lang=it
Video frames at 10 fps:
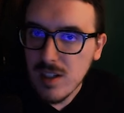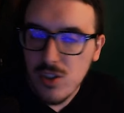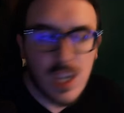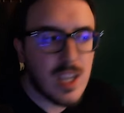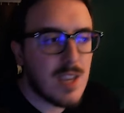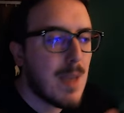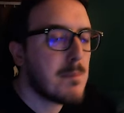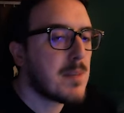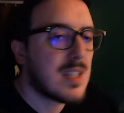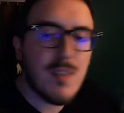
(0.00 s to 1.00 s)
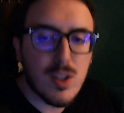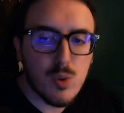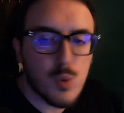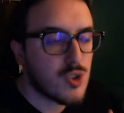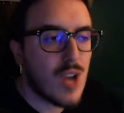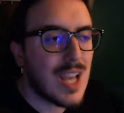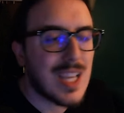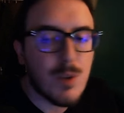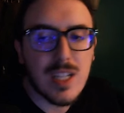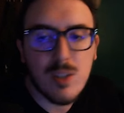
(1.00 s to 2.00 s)
Cioè, i membri dei Fatui sono anche
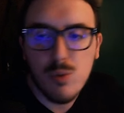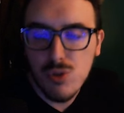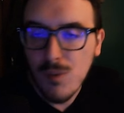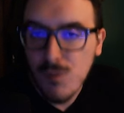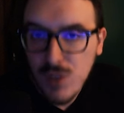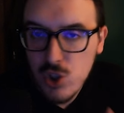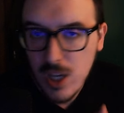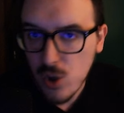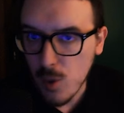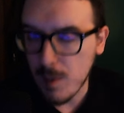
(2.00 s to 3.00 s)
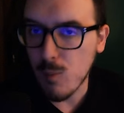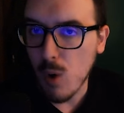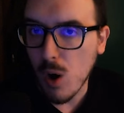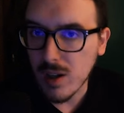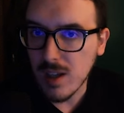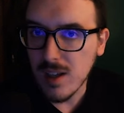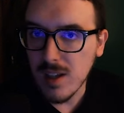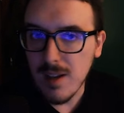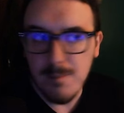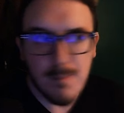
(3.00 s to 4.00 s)
quelli che tu sconfiggi nell'open world.
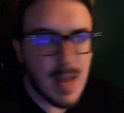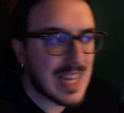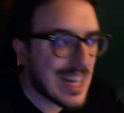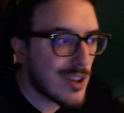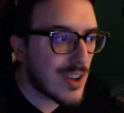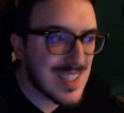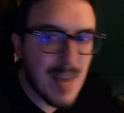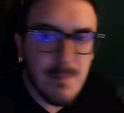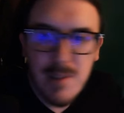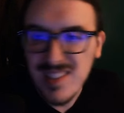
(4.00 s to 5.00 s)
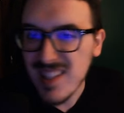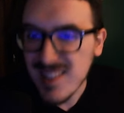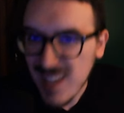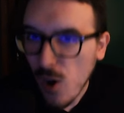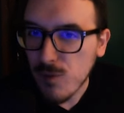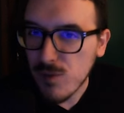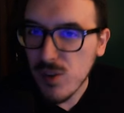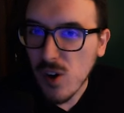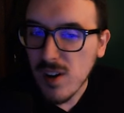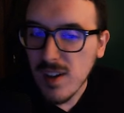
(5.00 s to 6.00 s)
Ma credo che sia abbastanza
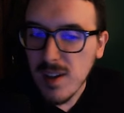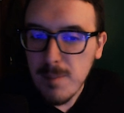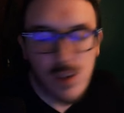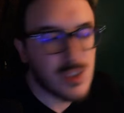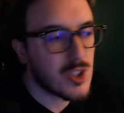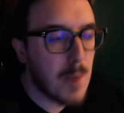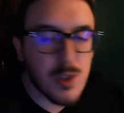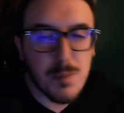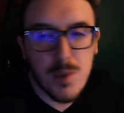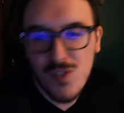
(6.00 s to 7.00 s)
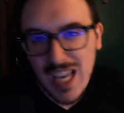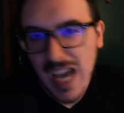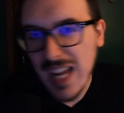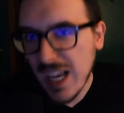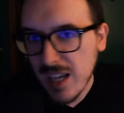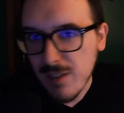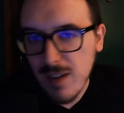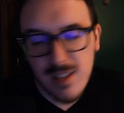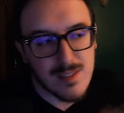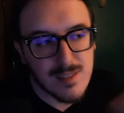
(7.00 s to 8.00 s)
ovvio. Però se dobbiamo specificare anche
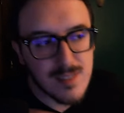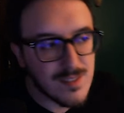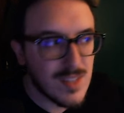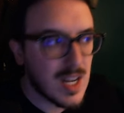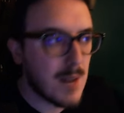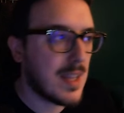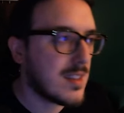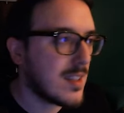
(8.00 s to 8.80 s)
questo, cioè, veramente.